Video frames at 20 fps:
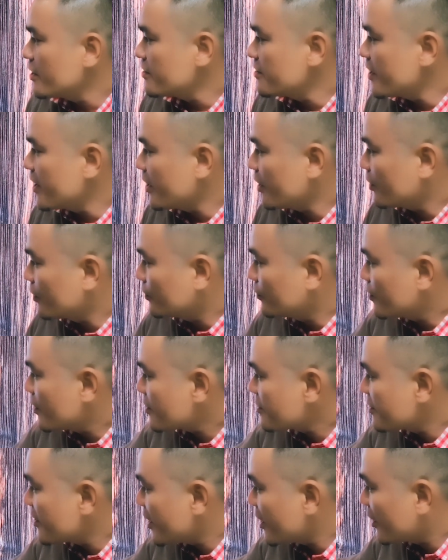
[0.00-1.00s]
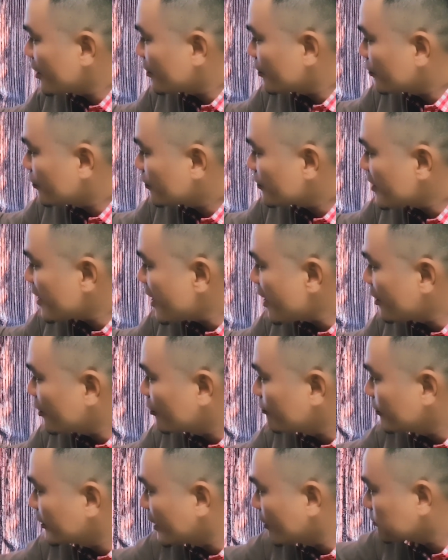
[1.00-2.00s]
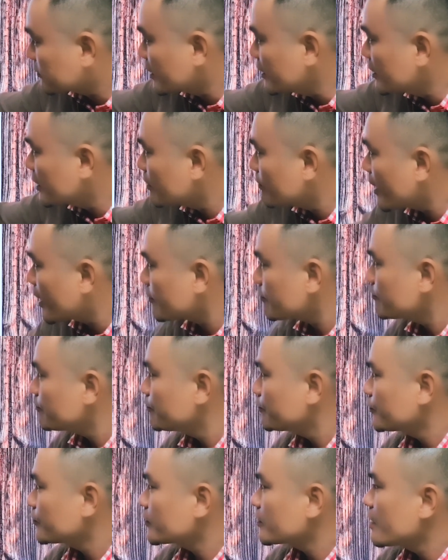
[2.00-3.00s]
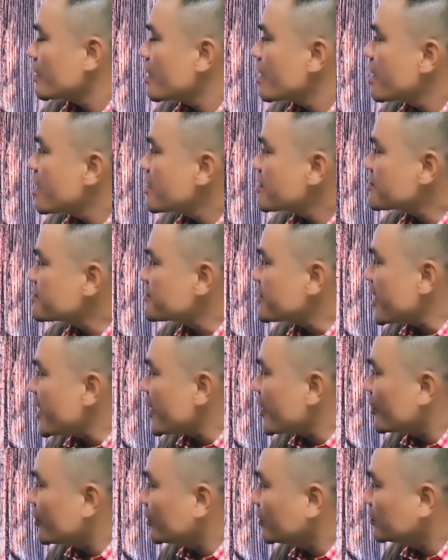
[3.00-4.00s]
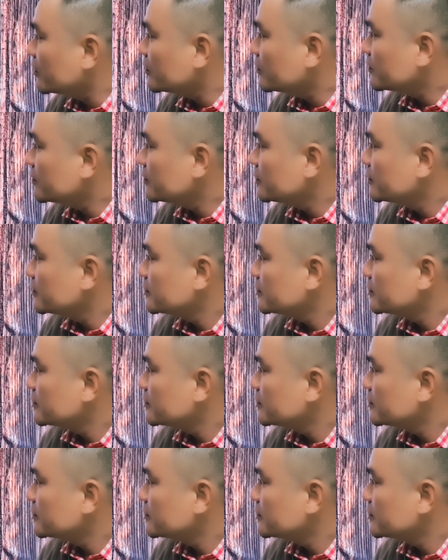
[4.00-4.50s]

They'll, they'll, they'll. Mình đọc thử các bạn. They'll.